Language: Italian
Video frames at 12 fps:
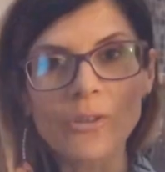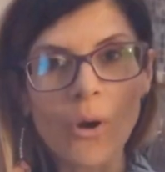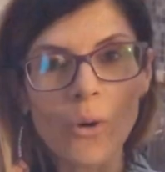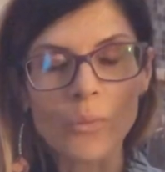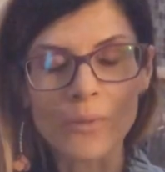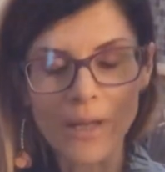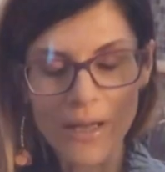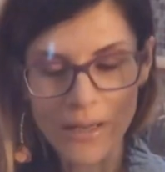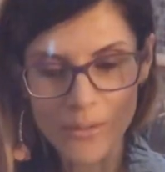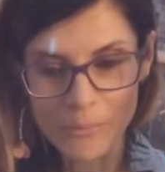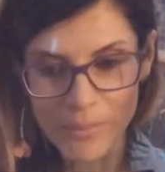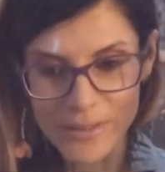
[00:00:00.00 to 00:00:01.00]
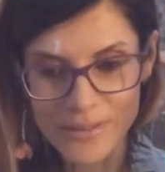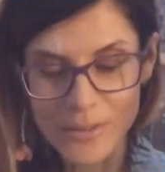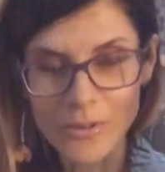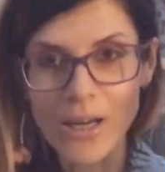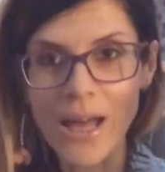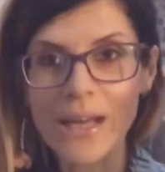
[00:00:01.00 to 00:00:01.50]
do una, un
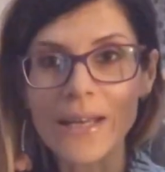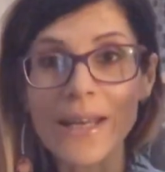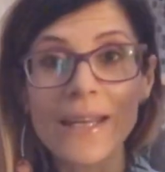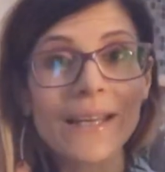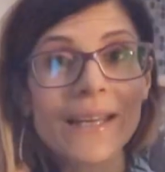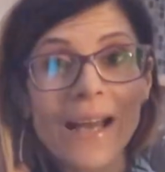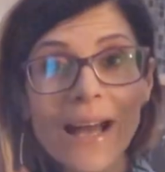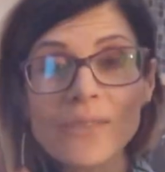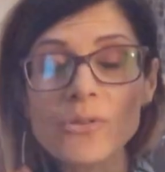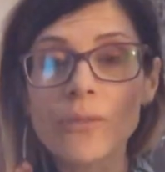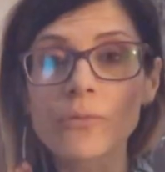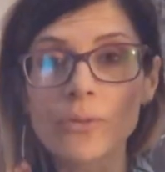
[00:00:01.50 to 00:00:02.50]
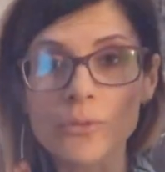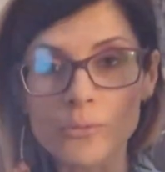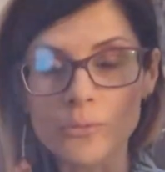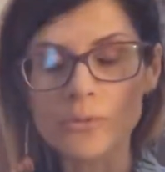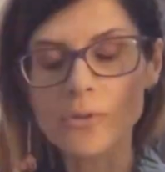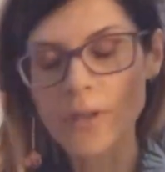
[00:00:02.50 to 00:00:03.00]
particolare. Il caso ha
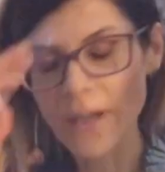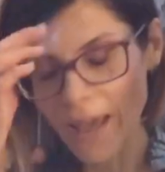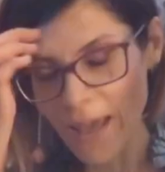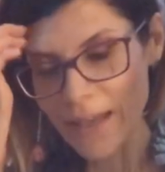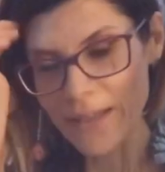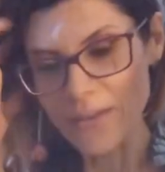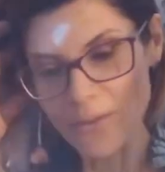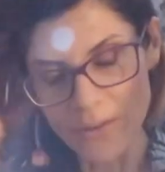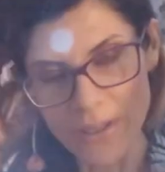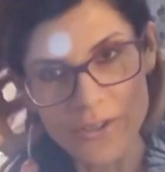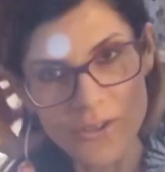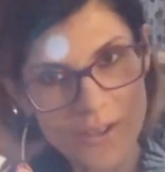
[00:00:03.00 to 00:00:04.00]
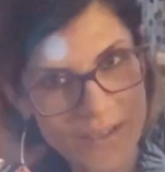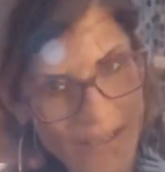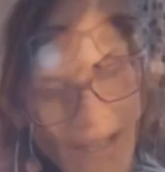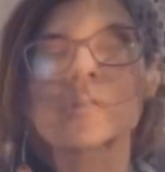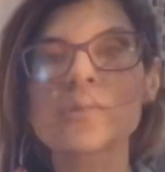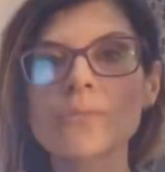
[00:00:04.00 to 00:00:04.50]
voluto che io
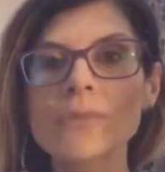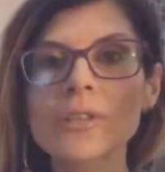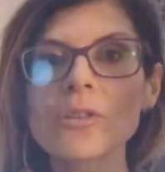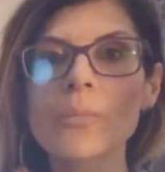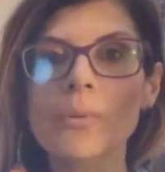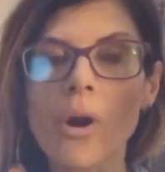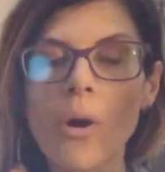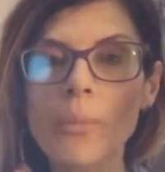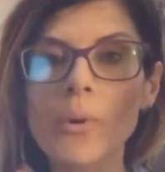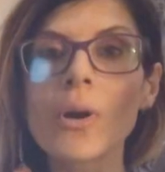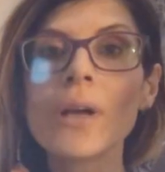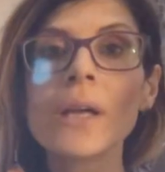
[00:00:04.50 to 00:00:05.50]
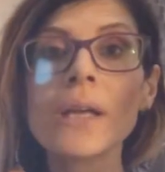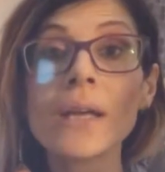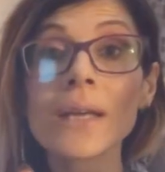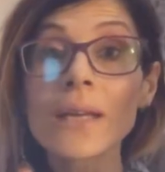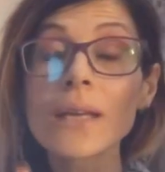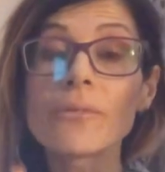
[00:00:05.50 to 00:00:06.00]
registrasse questo video proprio
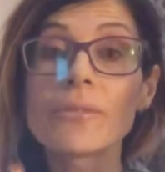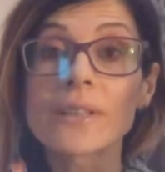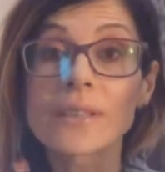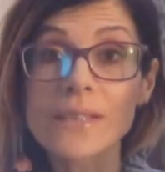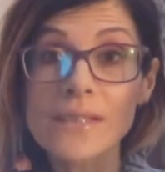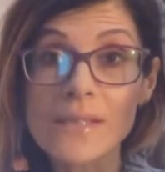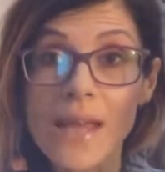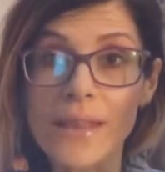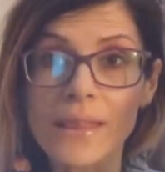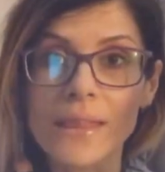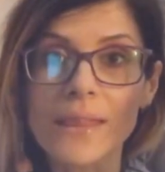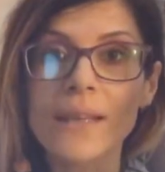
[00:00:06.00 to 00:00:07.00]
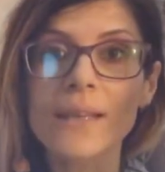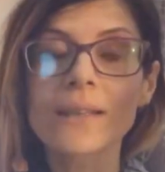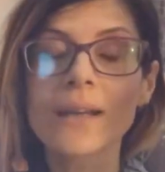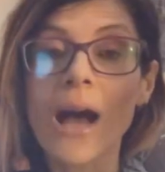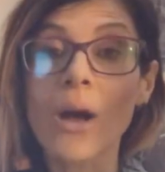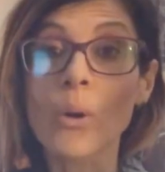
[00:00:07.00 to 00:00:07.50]
il 27
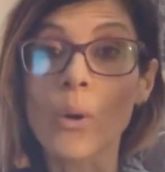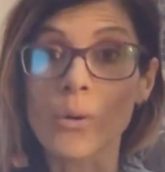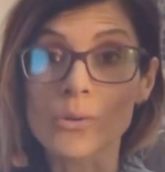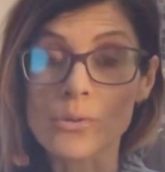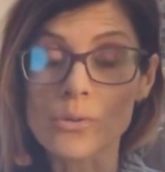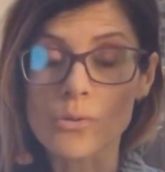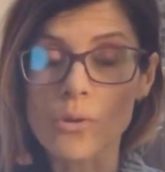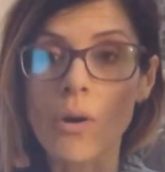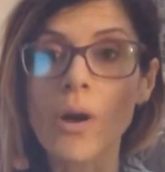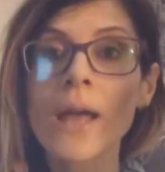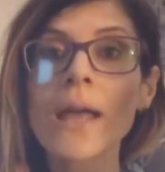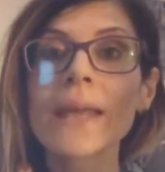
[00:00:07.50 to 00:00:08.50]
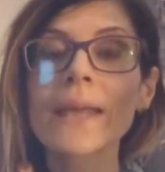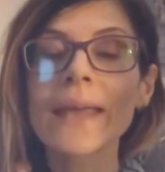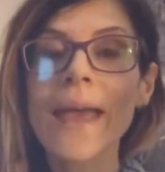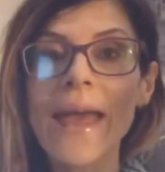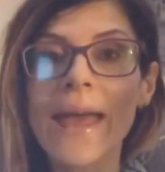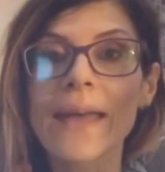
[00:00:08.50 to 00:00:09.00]
agosto,
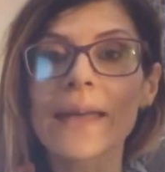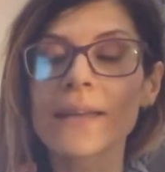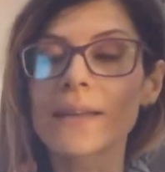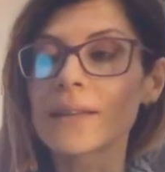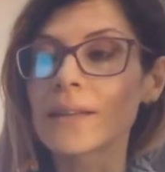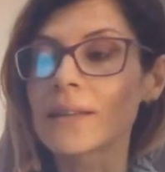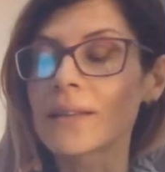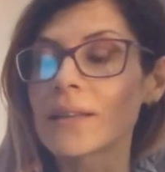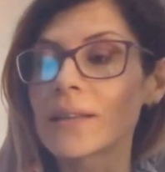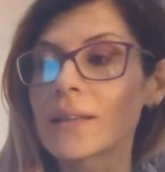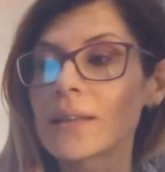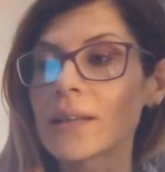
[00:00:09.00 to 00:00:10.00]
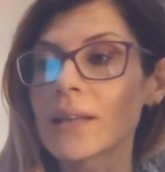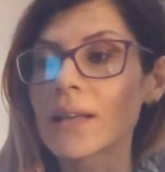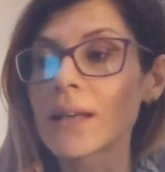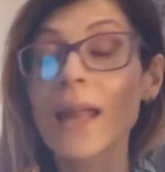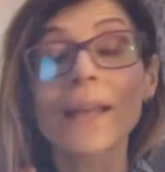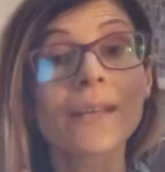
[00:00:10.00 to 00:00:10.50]
che è eh,
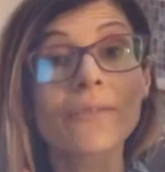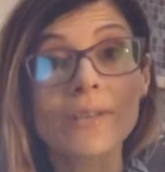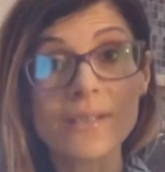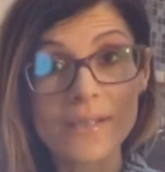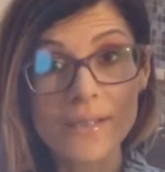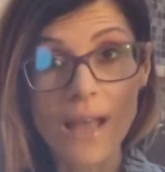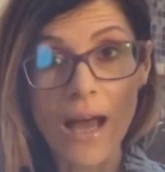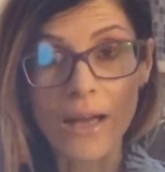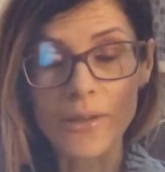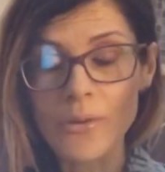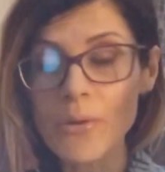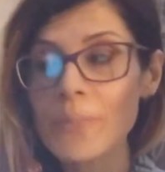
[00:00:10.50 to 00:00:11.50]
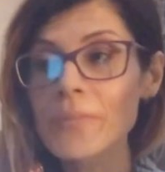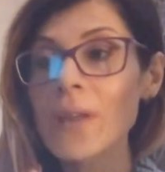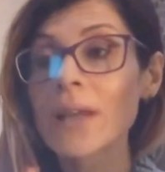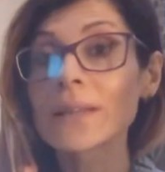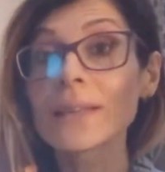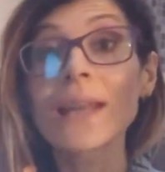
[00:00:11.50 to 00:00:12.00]
l'anniversario
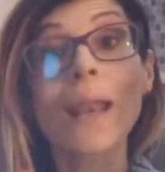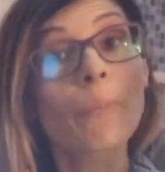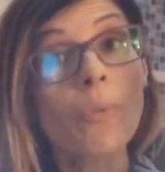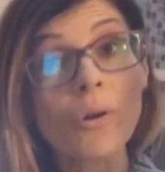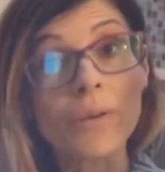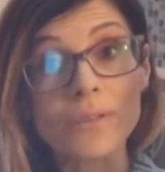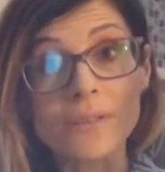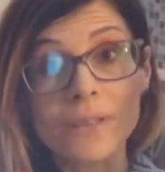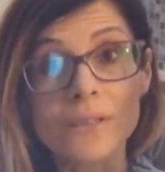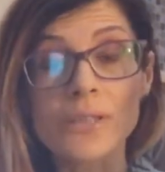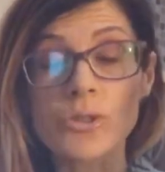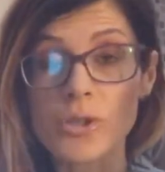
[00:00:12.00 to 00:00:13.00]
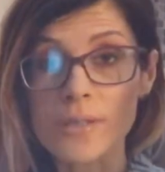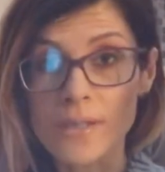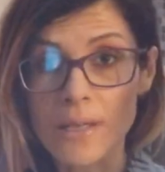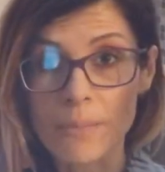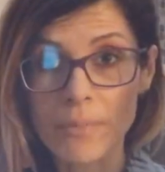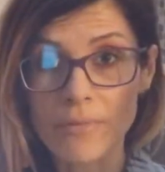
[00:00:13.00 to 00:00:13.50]
della morte di
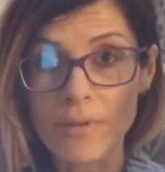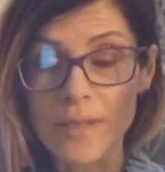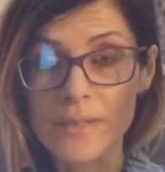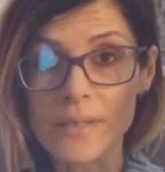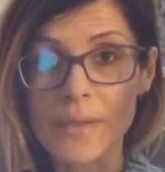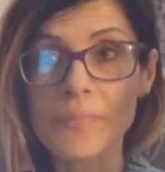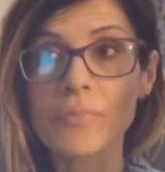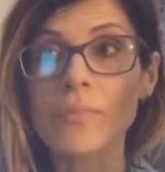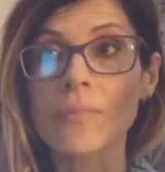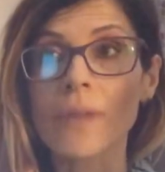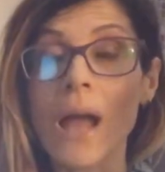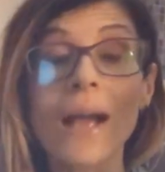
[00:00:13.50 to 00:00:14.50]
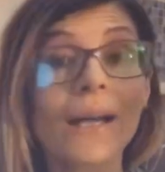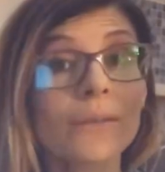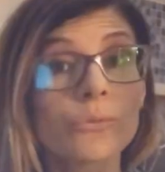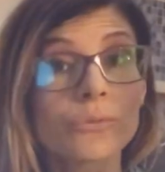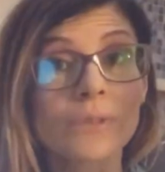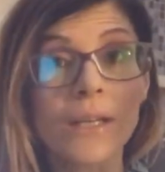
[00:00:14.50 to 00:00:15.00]
Cesare Pavese, mm,
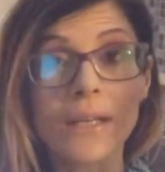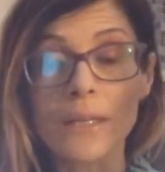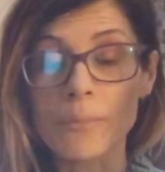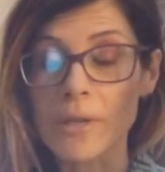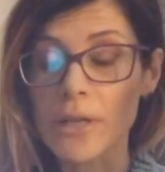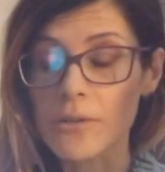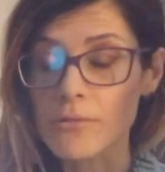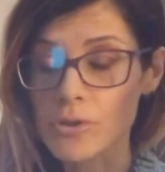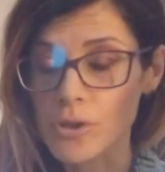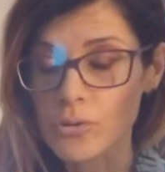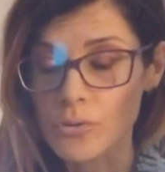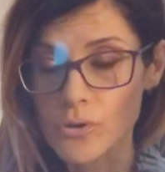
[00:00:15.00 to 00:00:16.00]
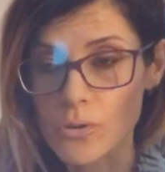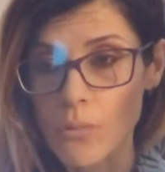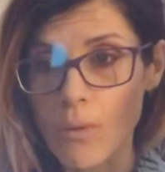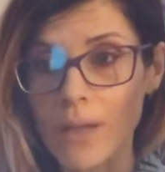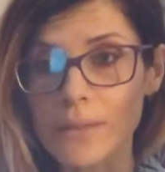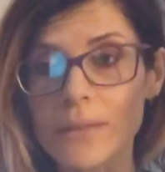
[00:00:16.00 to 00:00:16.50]
accaduta nel
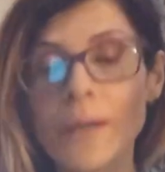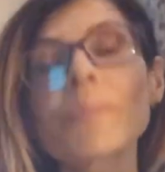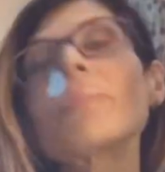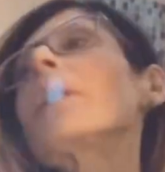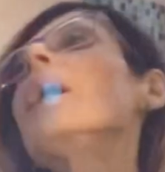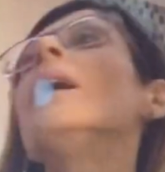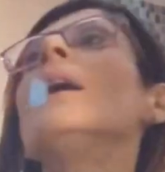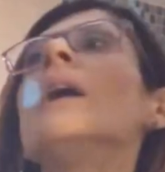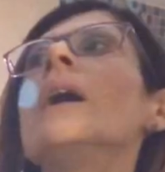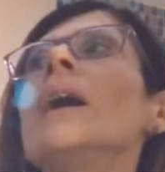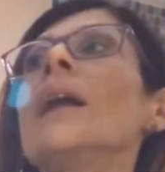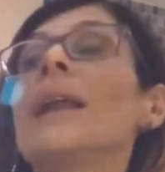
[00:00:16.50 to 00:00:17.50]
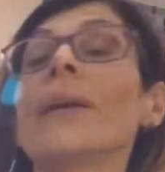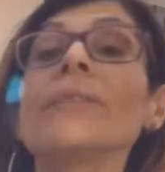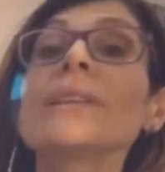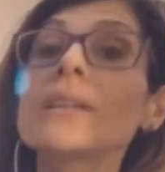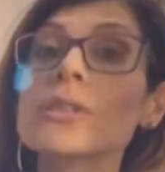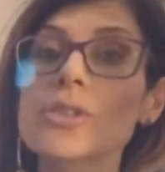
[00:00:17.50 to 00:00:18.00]
1950. La
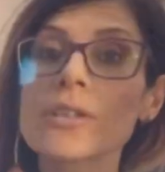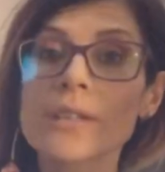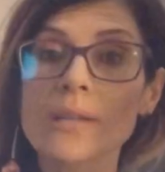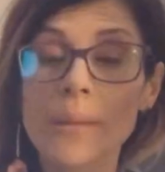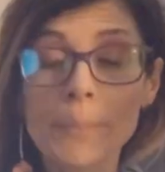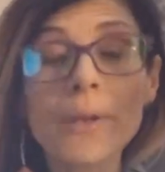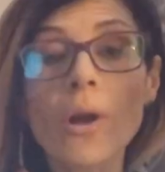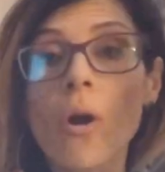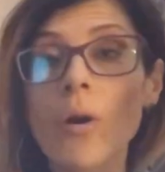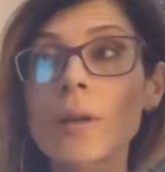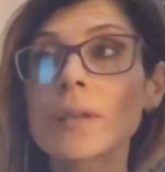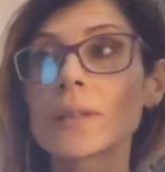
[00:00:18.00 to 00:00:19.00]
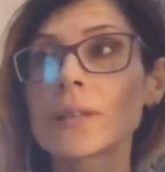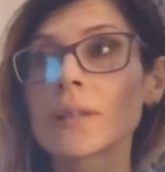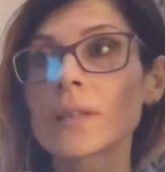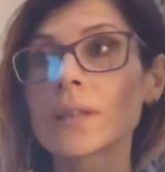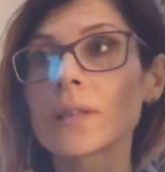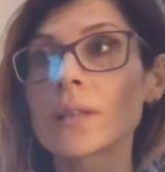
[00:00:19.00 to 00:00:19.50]
vita di Cesare, però
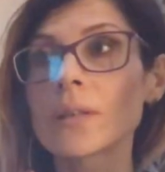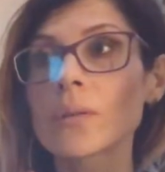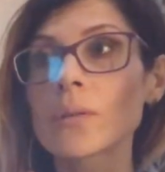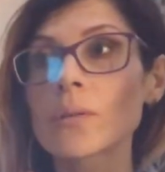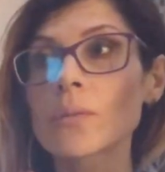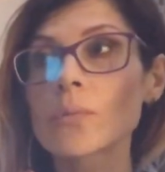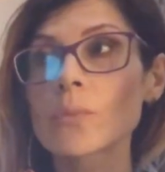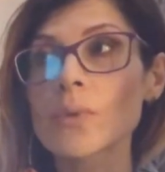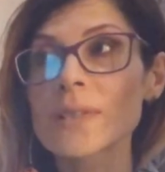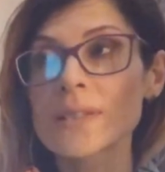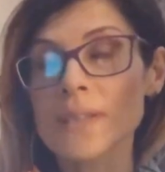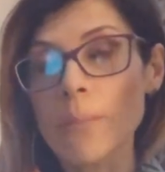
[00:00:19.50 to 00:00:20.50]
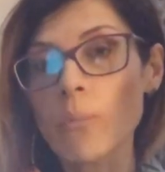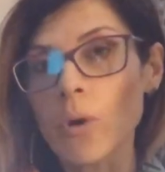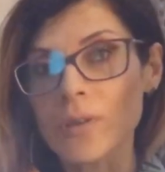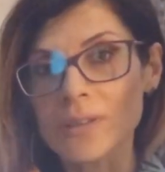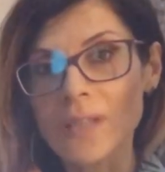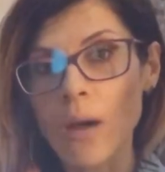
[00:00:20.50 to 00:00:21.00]
eh, questa
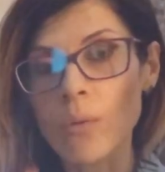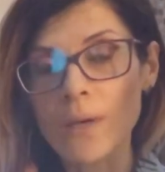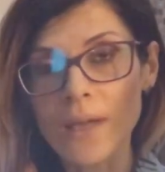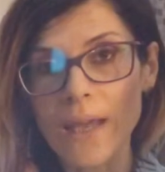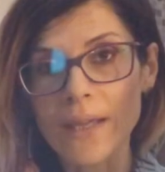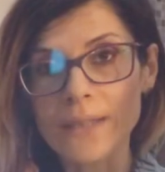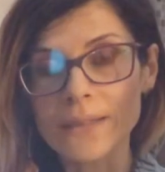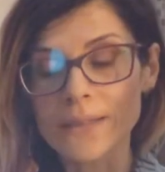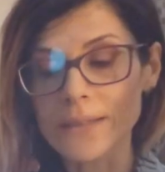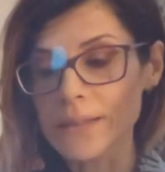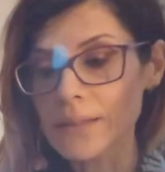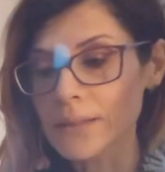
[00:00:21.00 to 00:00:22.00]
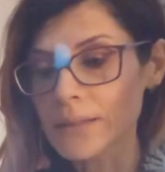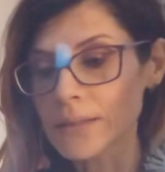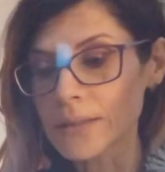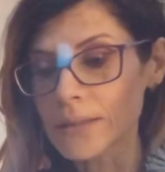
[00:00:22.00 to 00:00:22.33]
morte ha un che di eh,